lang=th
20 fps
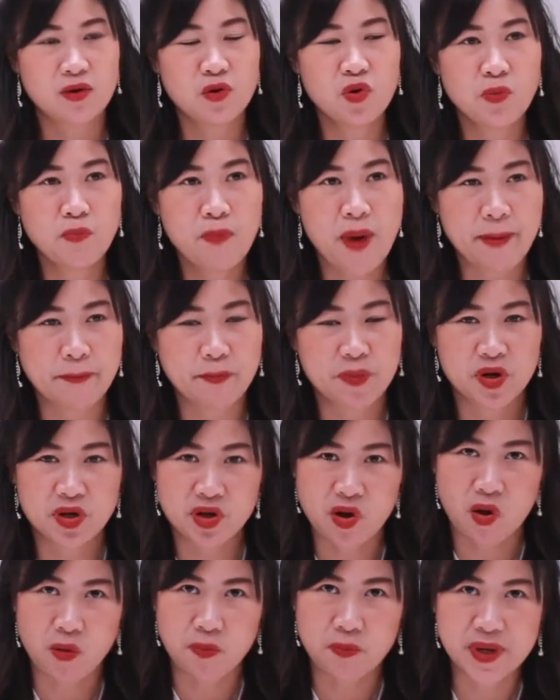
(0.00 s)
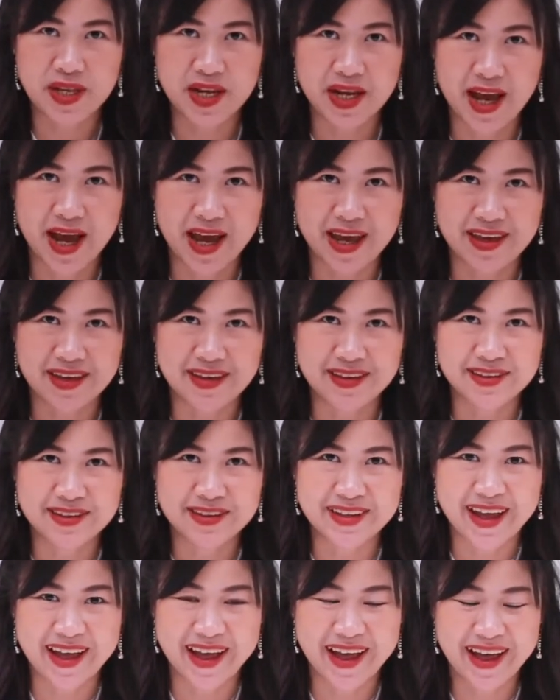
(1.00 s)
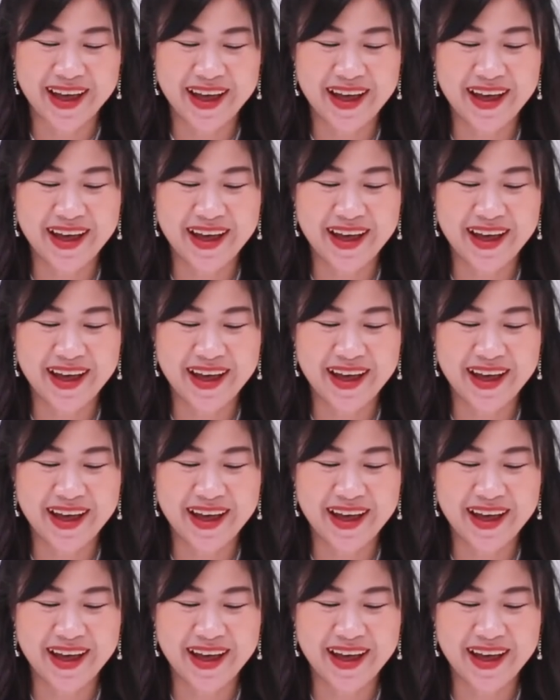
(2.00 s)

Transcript: รูปแบบกล่องเป็นยังไงอ่า